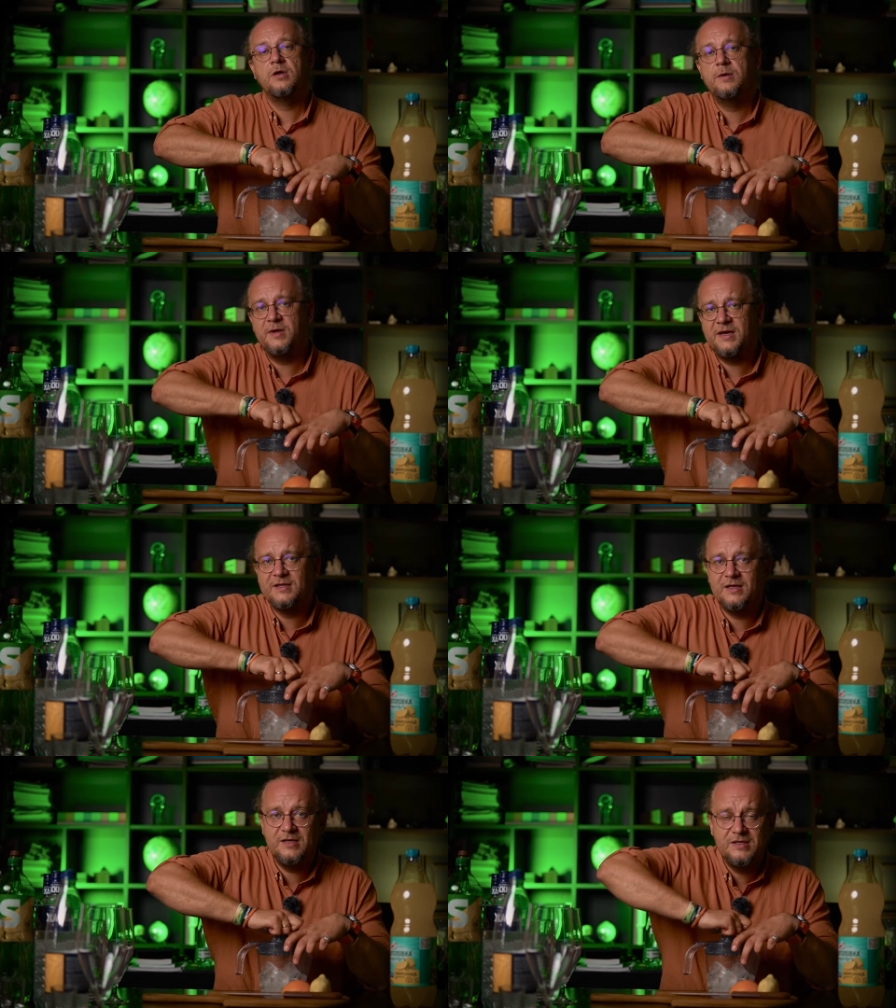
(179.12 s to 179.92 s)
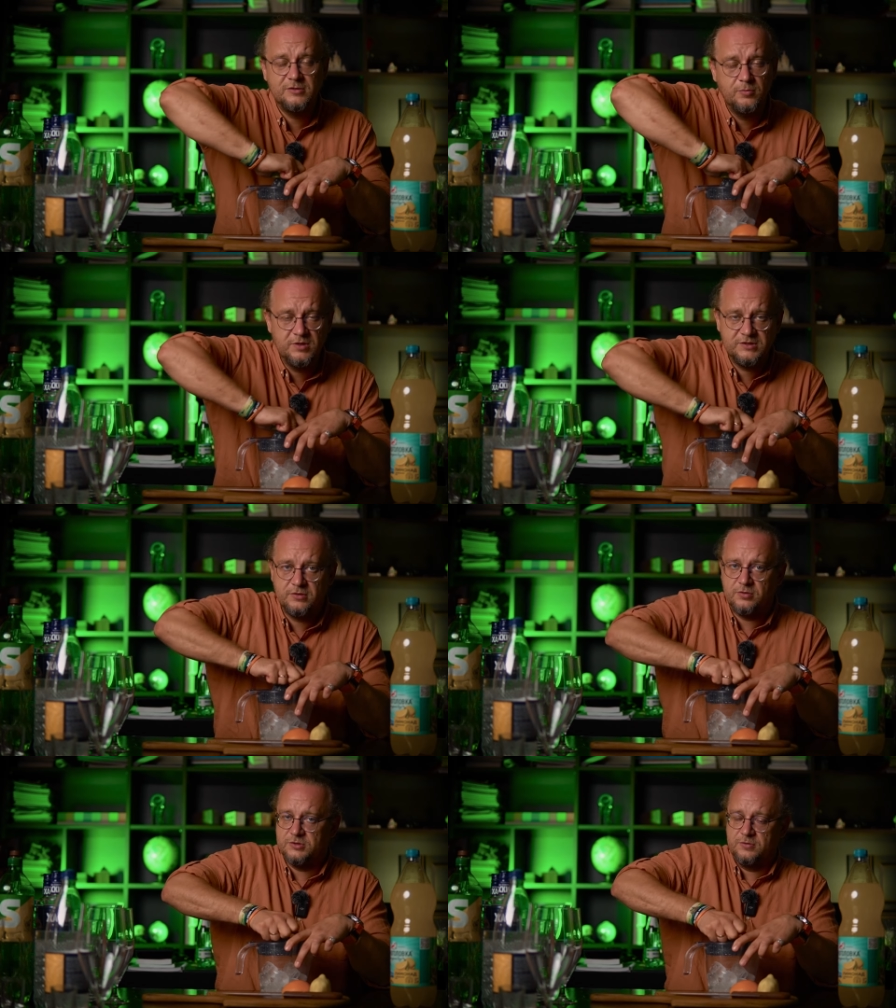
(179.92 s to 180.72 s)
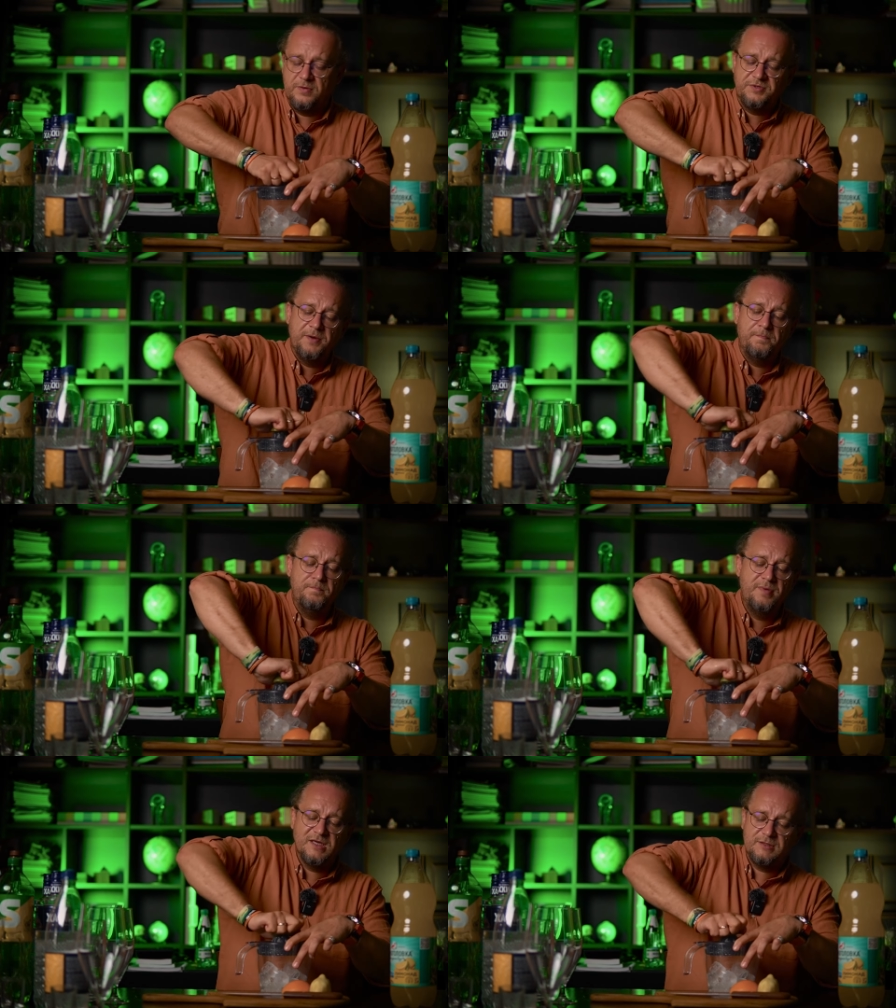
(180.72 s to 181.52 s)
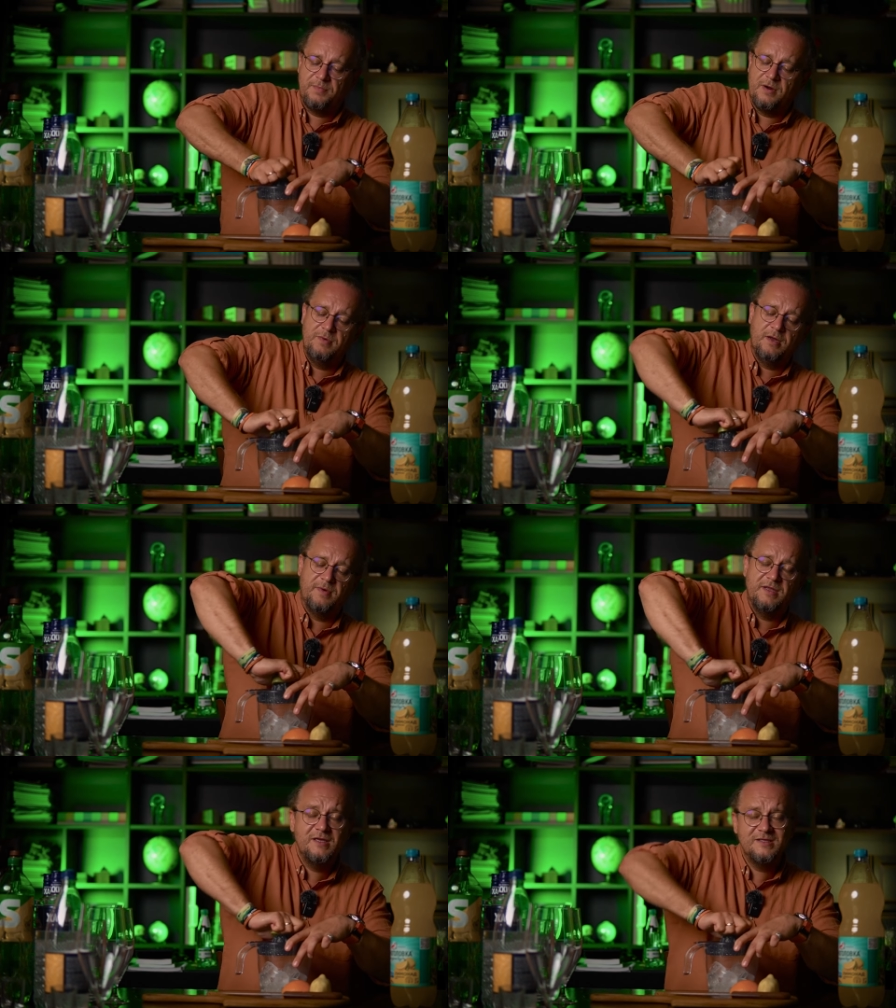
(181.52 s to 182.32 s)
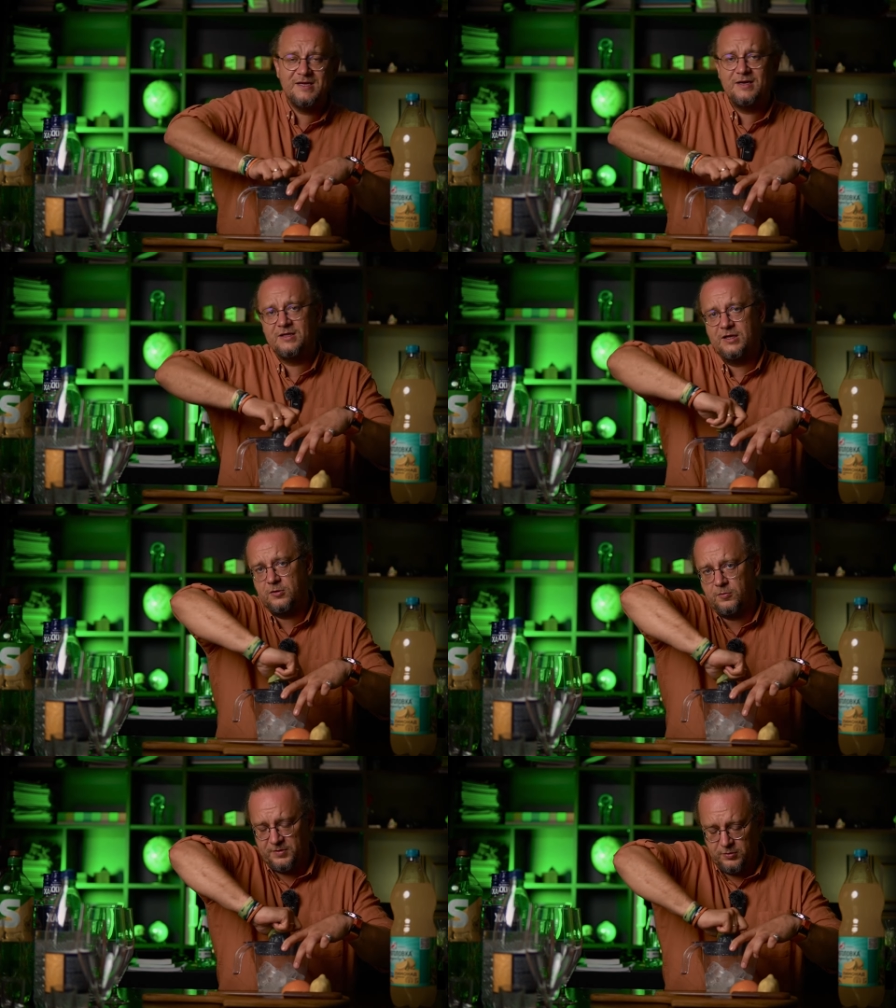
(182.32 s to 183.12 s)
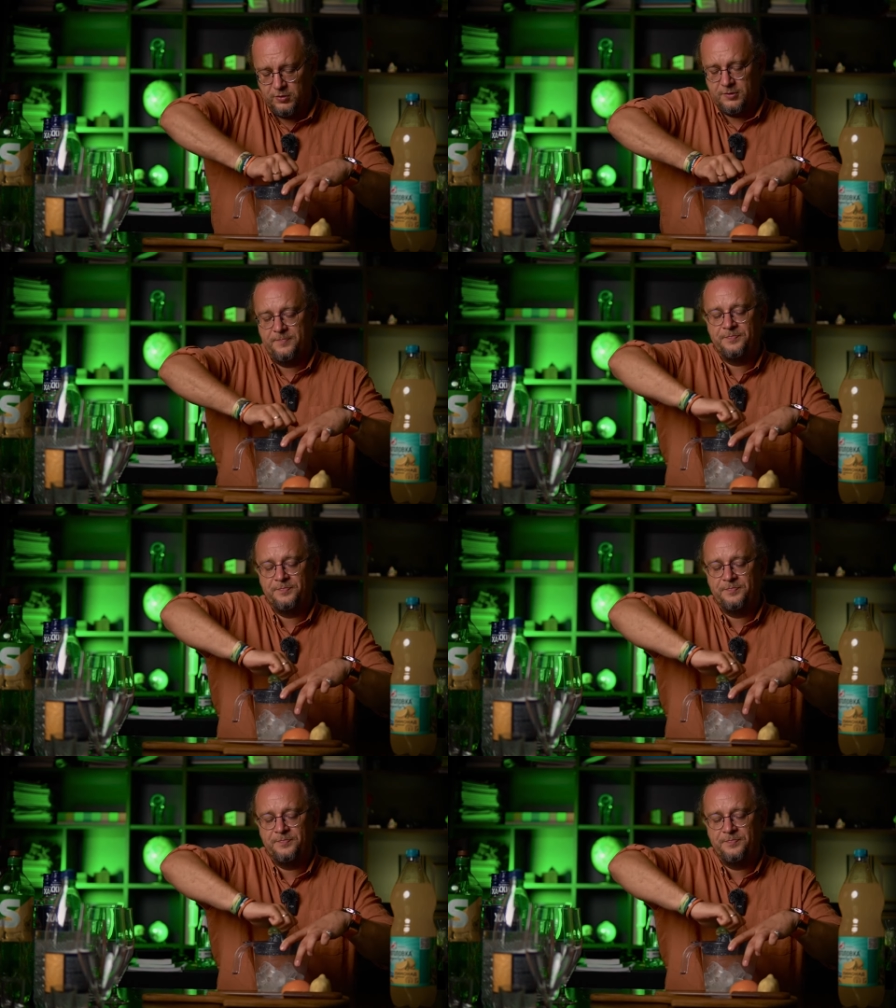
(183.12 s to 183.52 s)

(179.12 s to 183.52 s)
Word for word: Лимонады из любых цитрусов. Вообще без проблем. Они идеально для этого подходят.